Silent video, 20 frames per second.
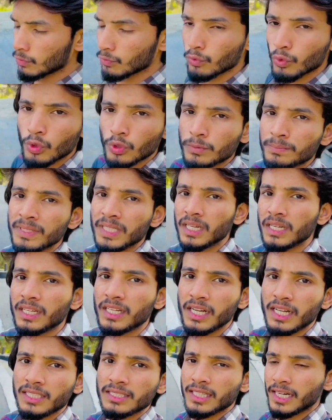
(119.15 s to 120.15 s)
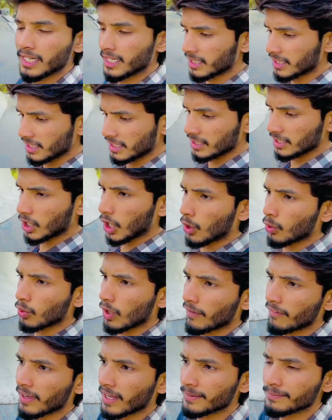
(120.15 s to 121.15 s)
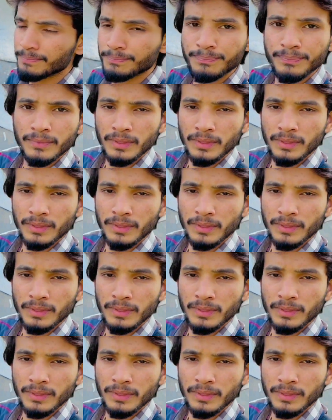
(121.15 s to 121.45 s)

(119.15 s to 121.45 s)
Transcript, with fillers: वो मेरा ख्याल साढ़े तीन का हुआ हुआ है